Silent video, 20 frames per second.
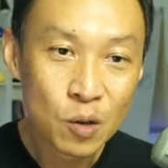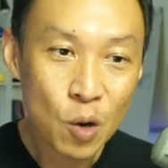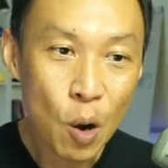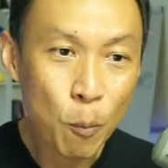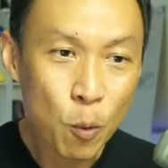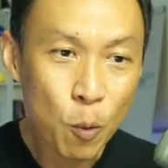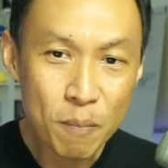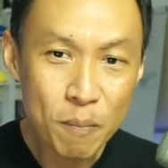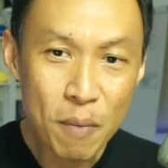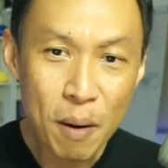ขอ
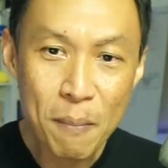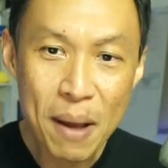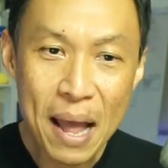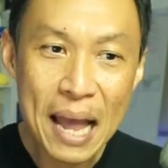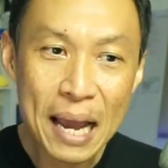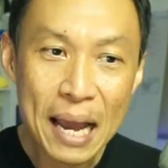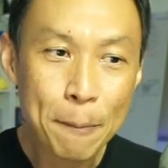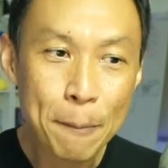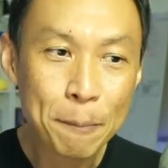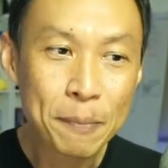บคุณ
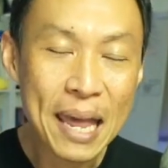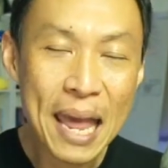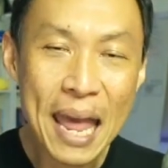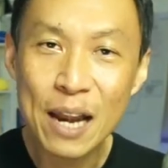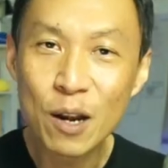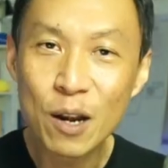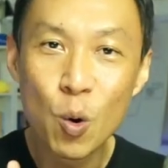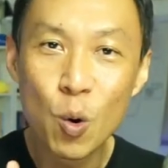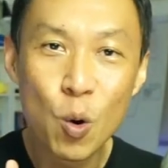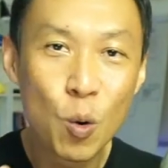มากๆครับแค่
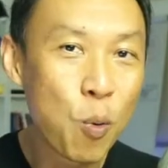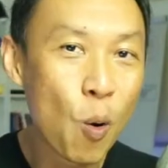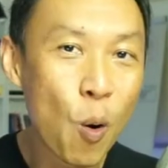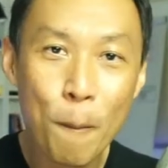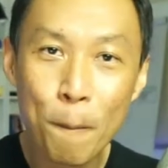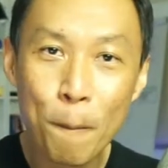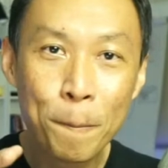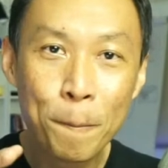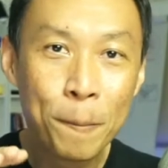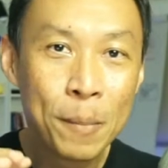ดูผ
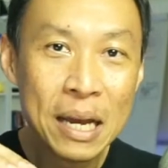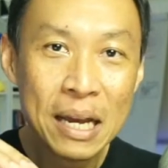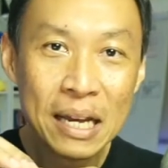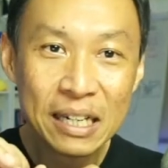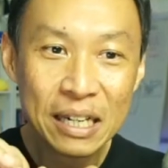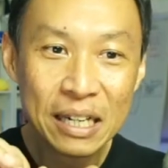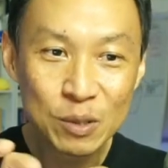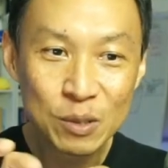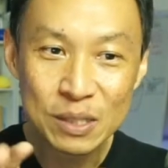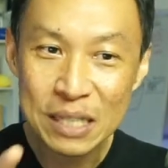ม
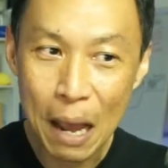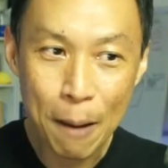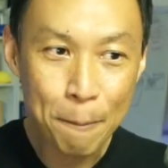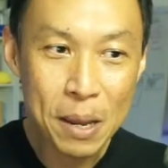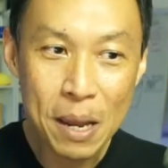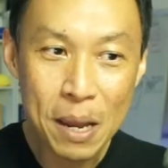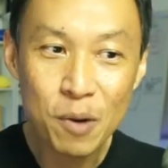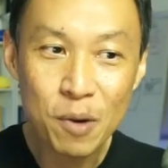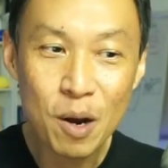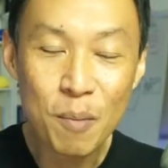นี่อุตสาห์
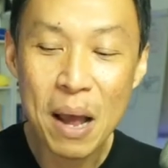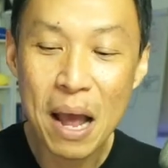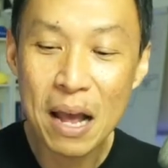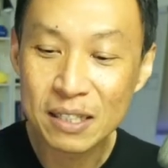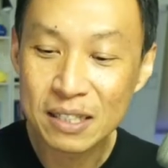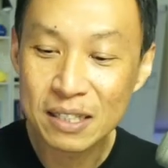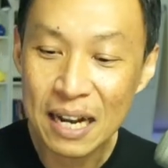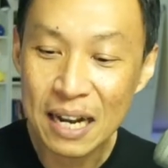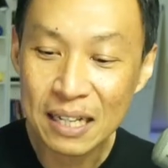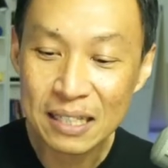พิมพ์ก็มา
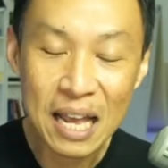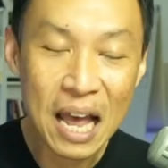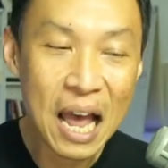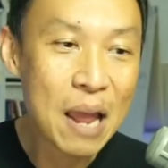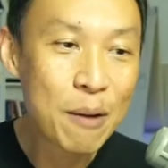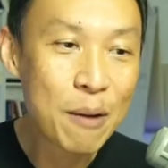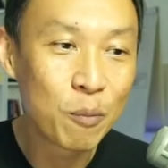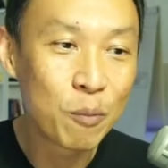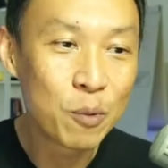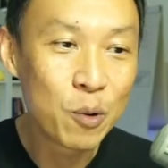ทักทา
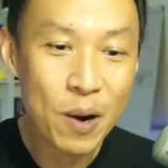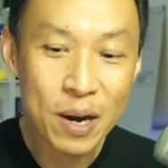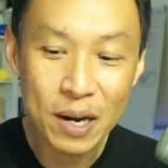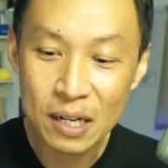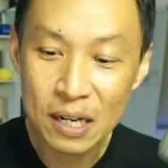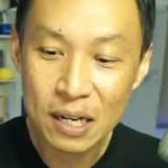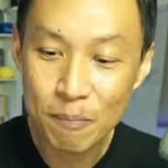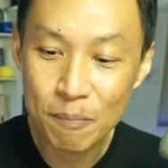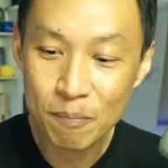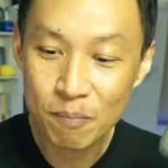ยผมด้วย
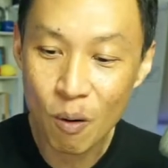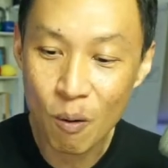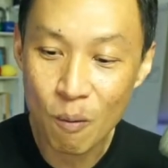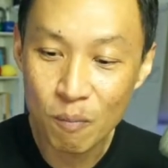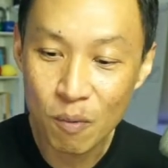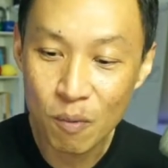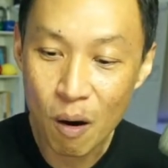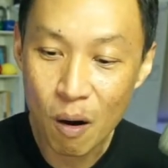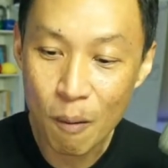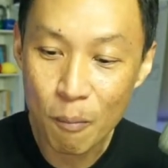นะครับผม
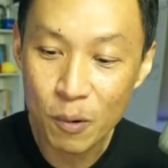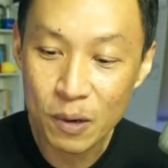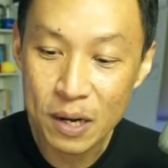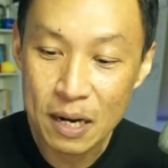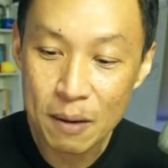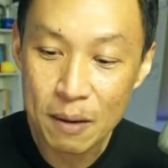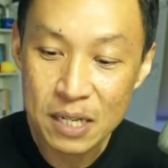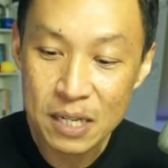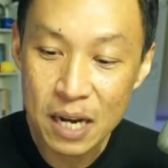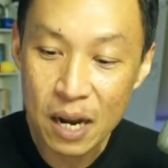ขอบคุณใน
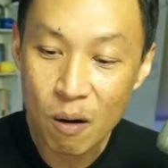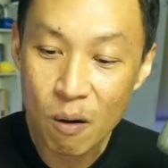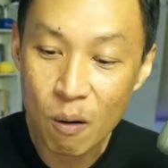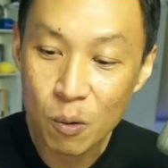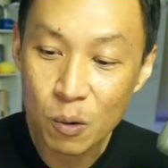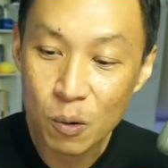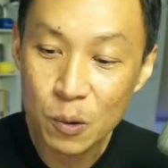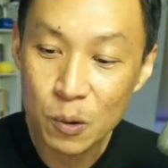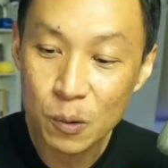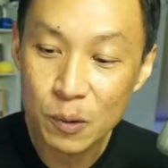น้ำใจของ
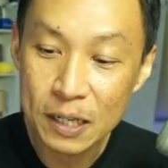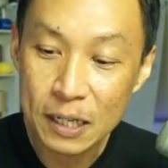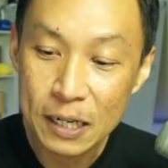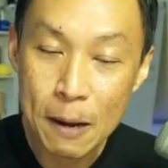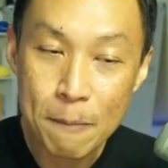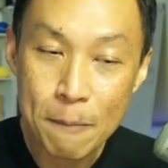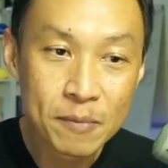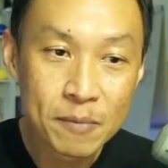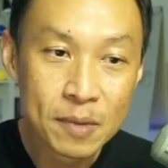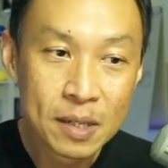คุณนะ
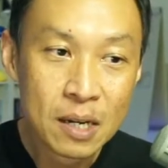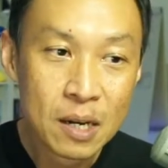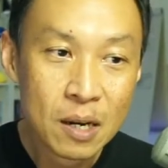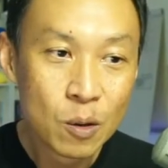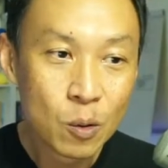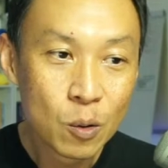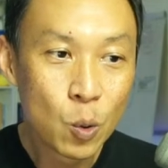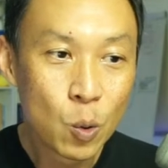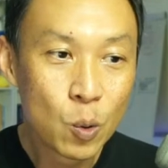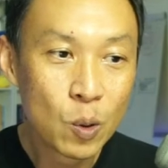ครับ
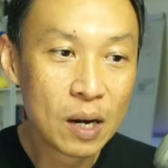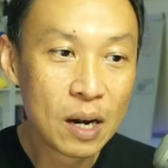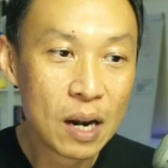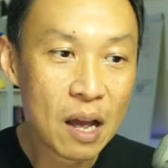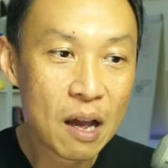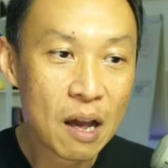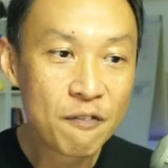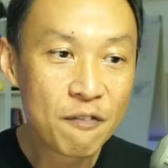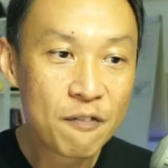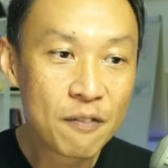คุณ
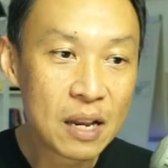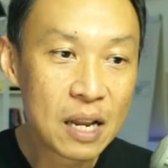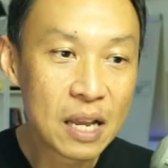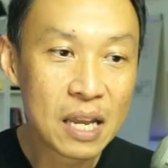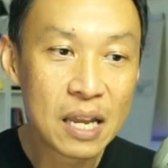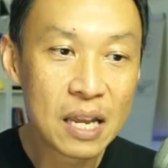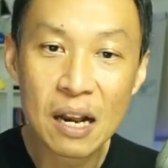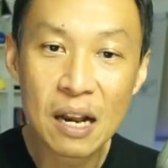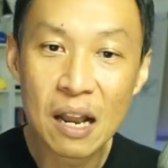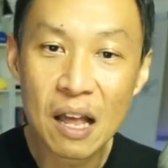
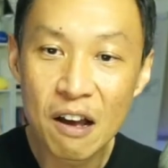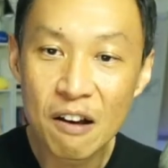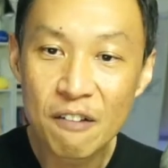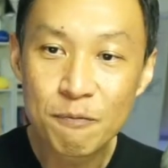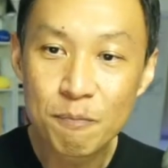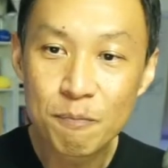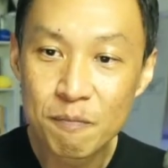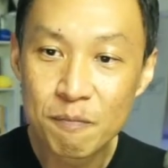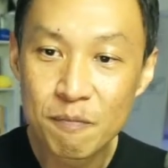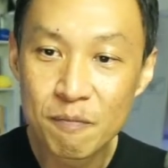Lovely Love